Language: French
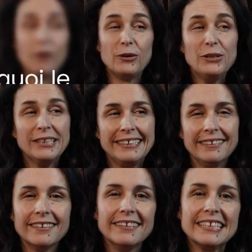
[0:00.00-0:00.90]
Le
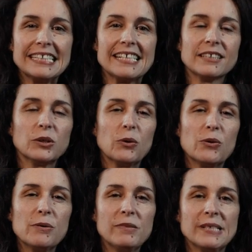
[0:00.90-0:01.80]
King Lear
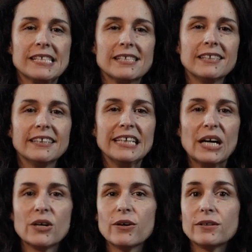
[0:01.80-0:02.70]
syndrome, c'est
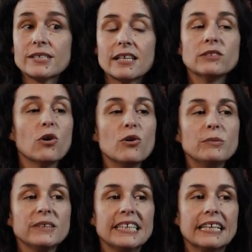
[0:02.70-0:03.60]
un
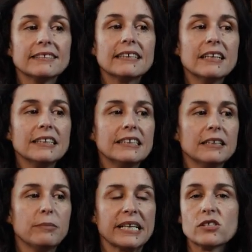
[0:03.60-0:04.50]
syndrome qui atteint
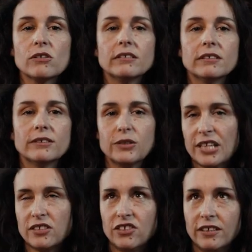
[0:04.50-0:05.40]
les personnes
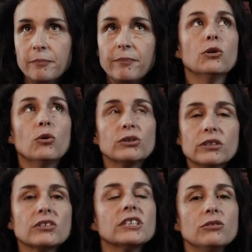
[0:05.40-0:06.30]
âgées, qui ont
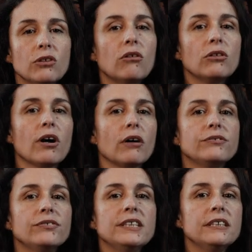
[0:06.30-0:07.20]
ressenti durant leur
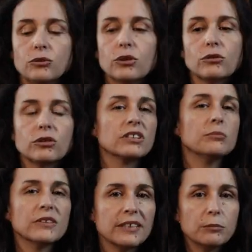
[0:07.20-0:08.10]
vie une sorte de
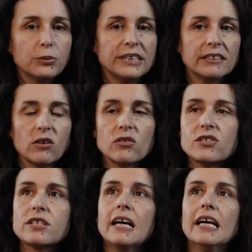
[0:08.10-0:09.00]
sentiment d'impuissance